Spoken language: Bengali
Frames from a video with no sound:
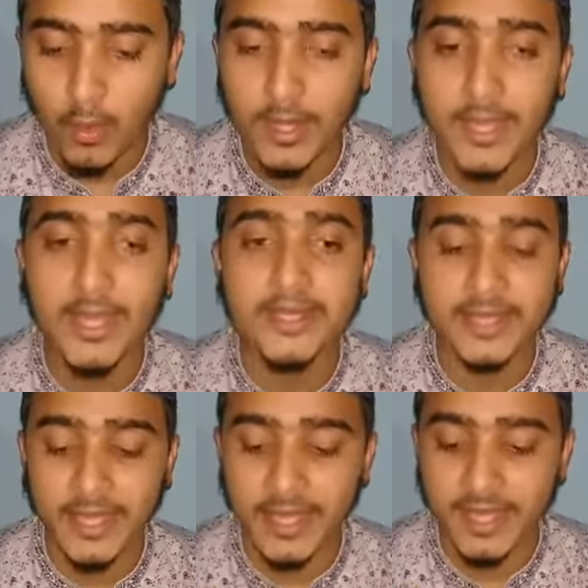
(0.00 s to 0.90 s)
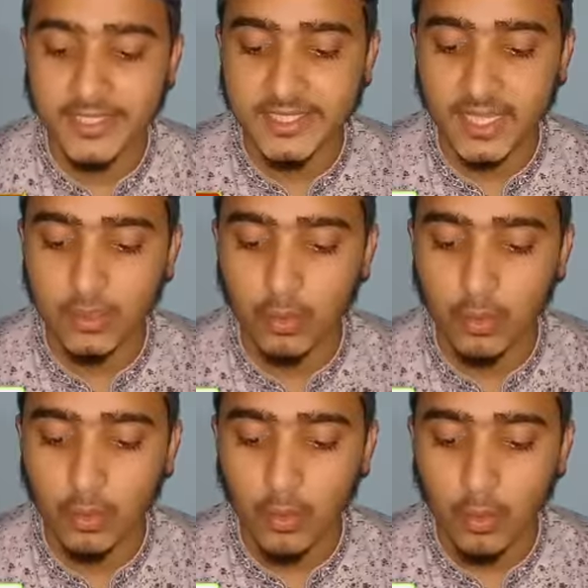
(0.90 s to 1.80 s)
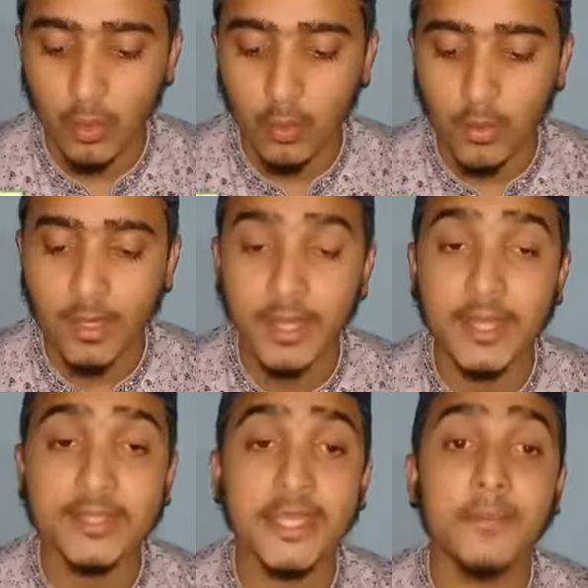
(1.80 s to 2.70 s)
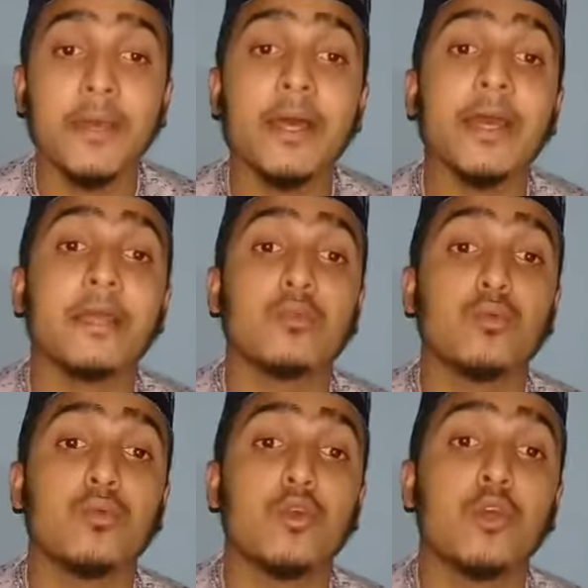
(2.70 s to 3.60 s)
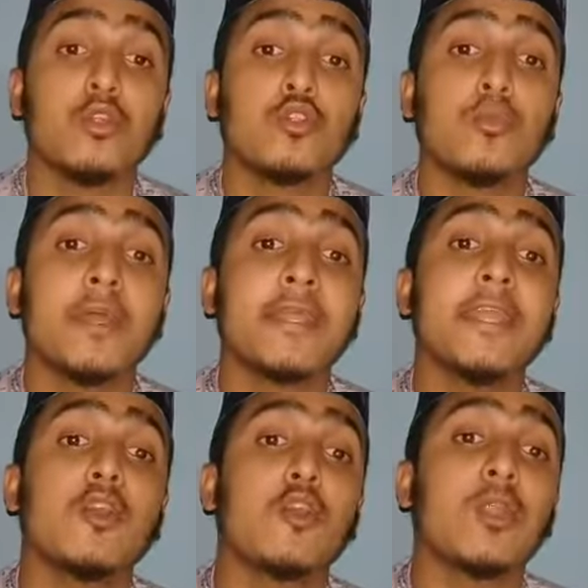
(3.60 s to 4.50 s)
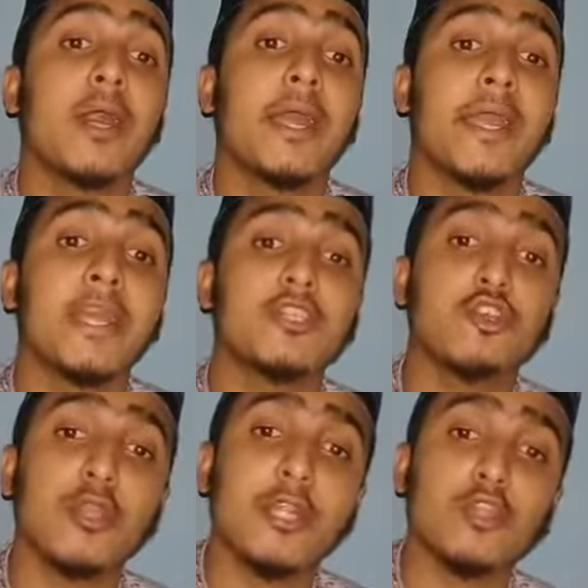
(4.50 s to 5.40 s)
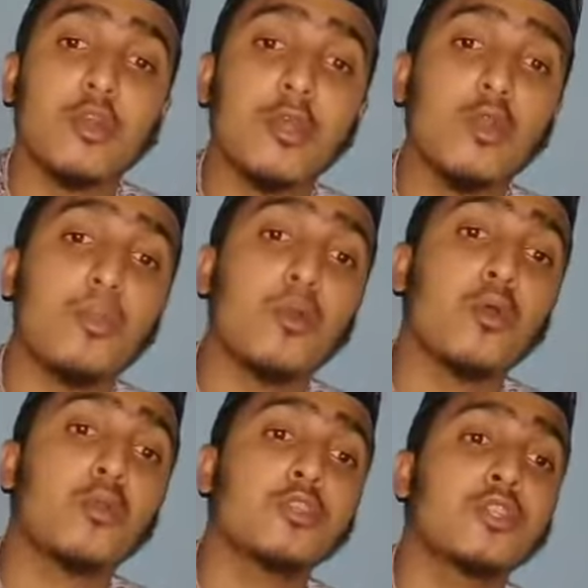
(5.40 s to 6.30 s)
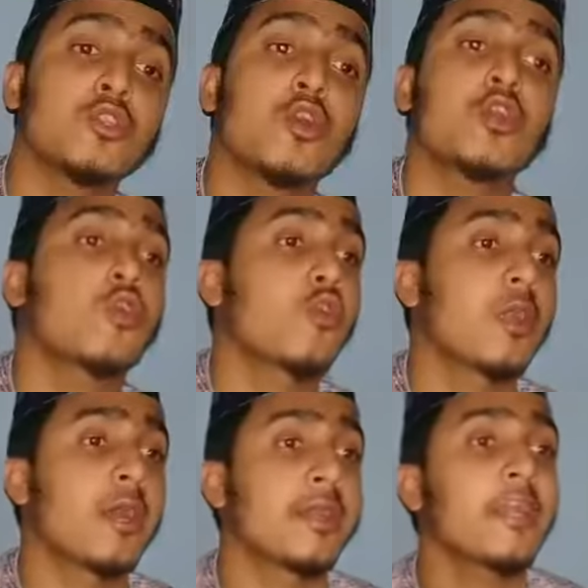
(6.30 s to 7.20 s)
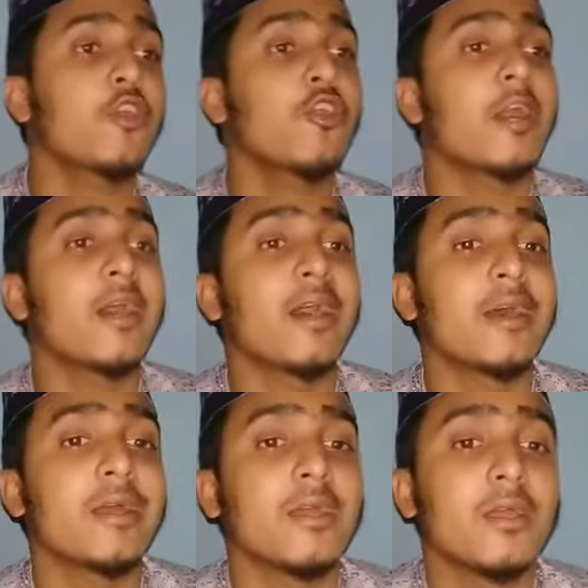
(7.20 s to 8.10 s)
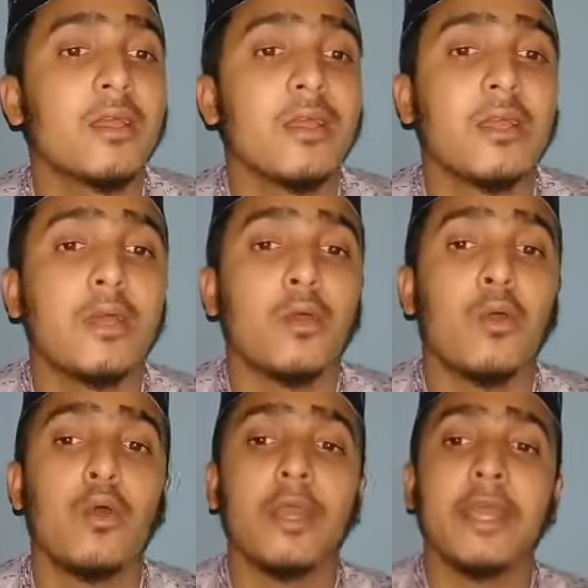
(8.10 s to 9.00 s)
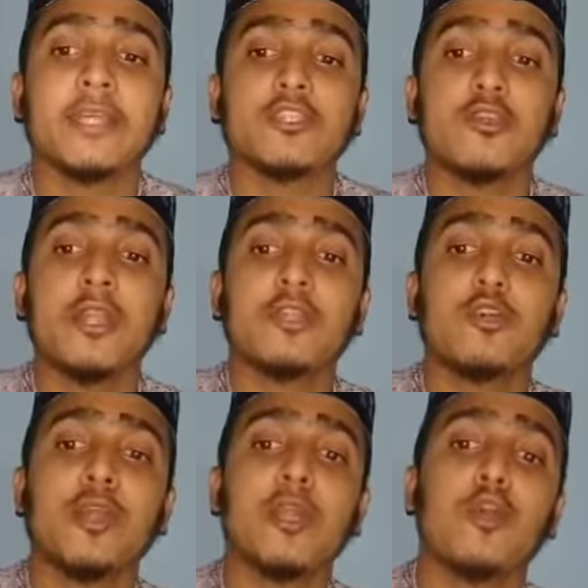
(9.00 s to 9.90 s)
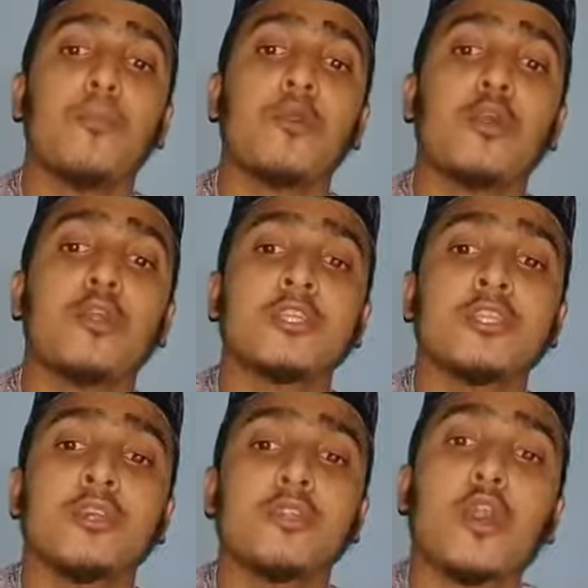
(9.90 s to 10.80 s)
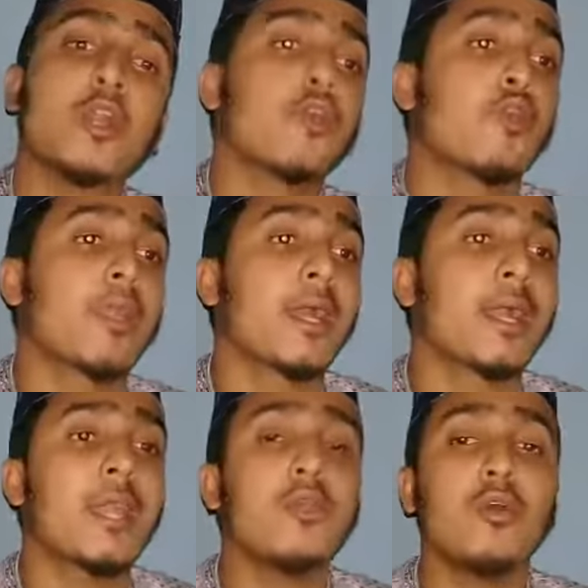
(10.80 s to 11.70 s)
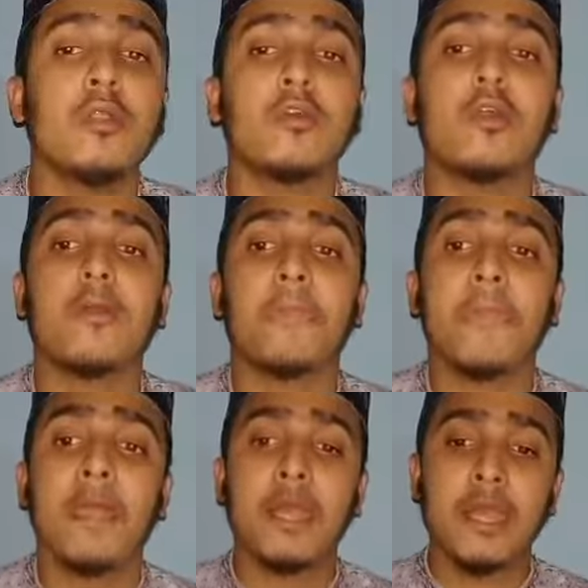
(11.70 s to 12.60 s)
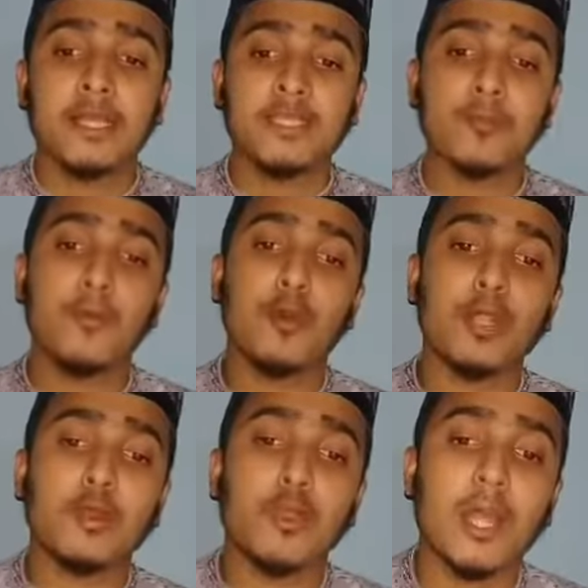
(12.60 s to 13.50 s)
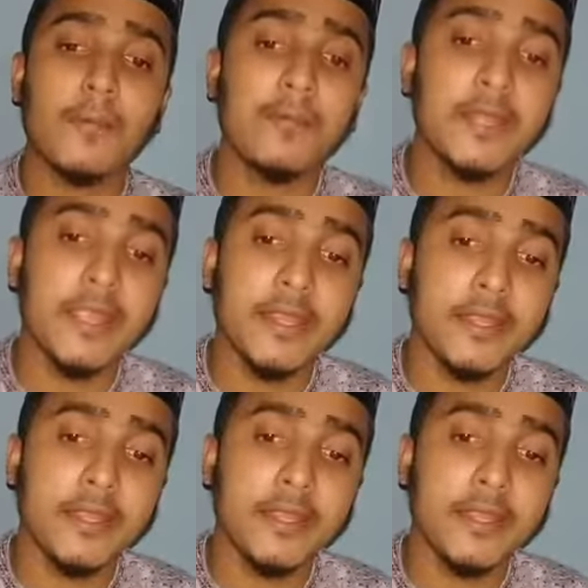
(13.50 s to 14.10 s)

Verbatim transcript: ওয়ালা তাহাসাদু ওয়ালা তাবাগাদু তোমরা কি করো না একজনের দরের উপর অন্যজন দর করো না কি করো না ও একজনের দরের উপর অন্যজন দর করো না কারণ হলো যেমন মনে করুন আপনি